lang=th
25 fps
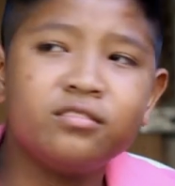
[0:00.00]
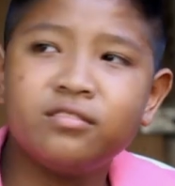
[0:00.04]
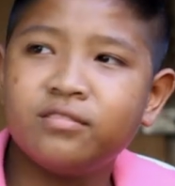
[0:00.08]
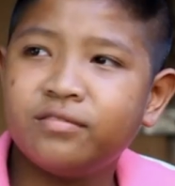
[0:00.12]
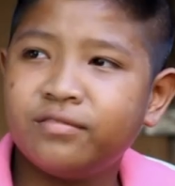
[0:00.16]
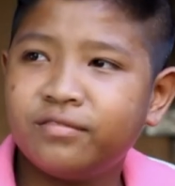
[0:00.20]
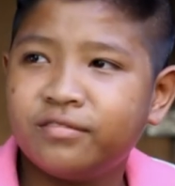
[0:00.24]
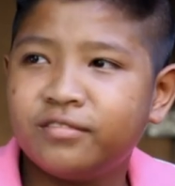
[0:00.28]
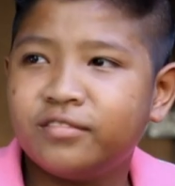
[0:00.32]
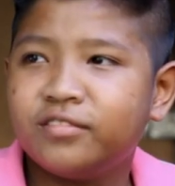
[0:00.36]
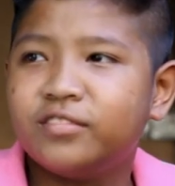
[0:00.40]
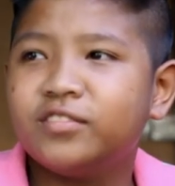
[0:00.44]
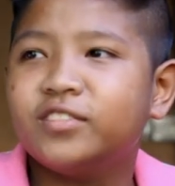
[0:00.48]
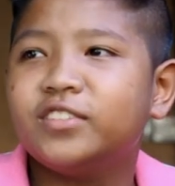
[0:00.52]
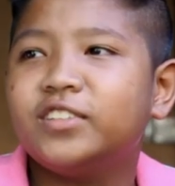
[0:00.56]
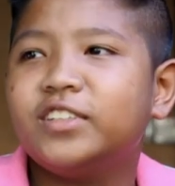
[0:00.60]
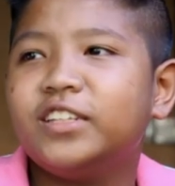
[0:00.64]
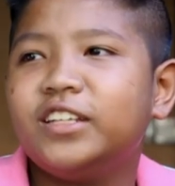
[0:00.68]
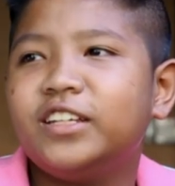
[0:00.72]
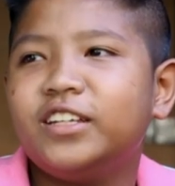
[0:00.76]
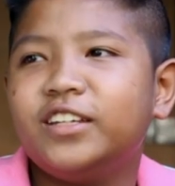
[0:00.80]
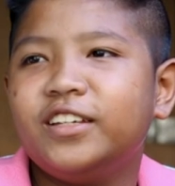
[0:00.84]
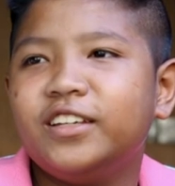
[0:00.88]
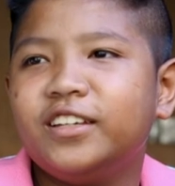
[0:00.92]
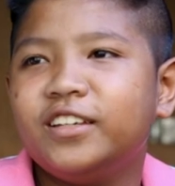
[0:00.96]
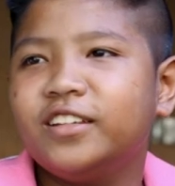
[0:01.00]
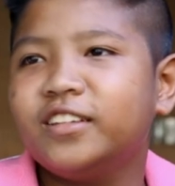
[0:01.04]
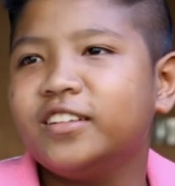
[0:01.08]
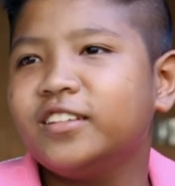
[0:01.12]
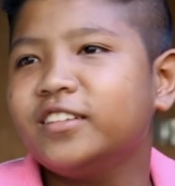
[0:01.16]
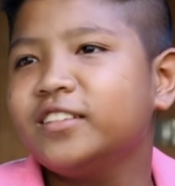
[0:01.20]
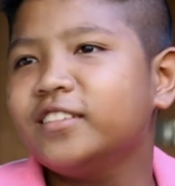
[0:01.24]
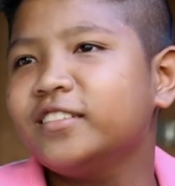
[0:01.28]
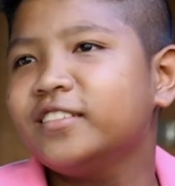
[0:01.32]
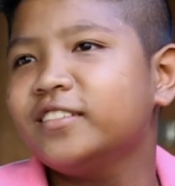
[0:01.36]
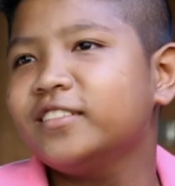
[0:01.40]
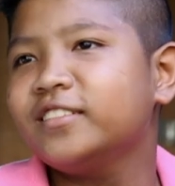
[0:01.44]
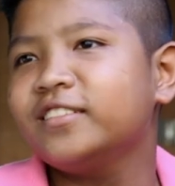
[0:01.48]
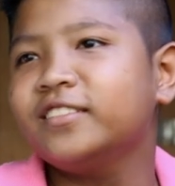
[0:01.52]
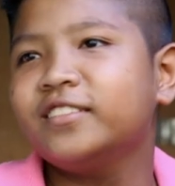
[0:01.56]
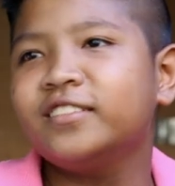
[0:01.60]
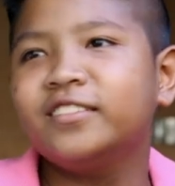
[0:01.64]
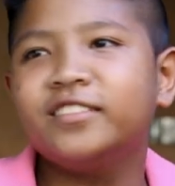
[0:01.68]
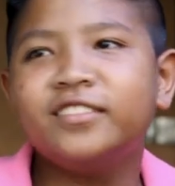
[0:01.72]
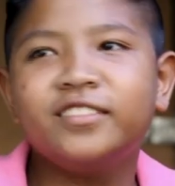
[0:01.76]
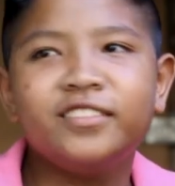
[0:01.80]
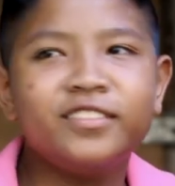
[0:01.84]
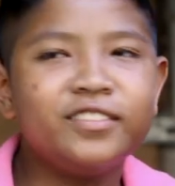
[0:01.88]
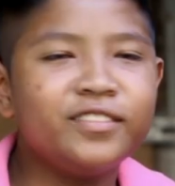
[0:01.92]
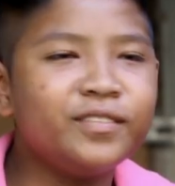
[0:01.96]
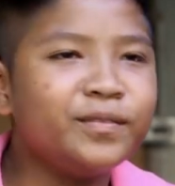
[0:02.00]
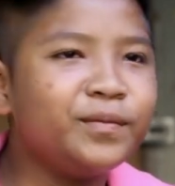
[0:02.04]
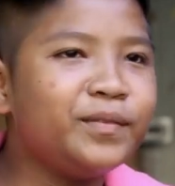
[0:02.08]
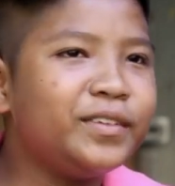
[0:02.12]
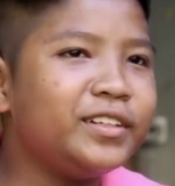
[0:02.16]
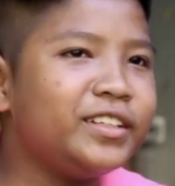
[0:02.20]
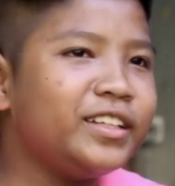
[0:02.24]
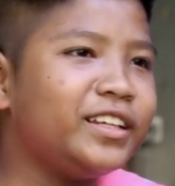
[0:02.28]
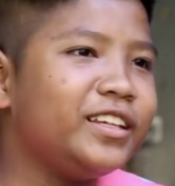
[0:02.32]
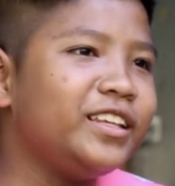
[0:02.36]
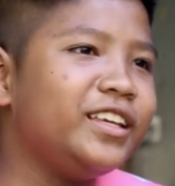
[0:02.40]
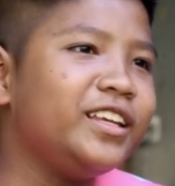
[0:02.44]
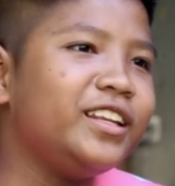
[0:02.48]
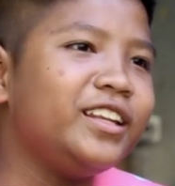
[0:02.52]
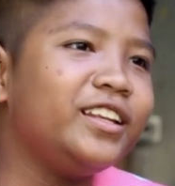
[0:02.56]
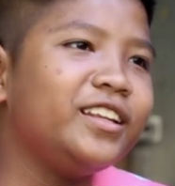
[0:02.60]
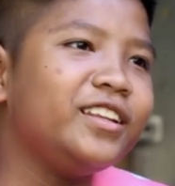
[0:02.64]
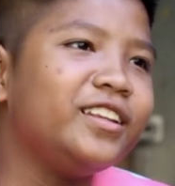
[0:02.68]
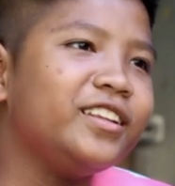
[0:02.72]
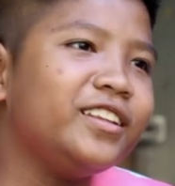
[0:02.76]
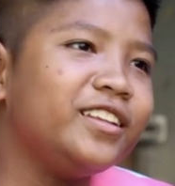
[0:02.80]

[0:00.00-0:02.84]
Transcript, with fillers: บ ที่ภาษายิป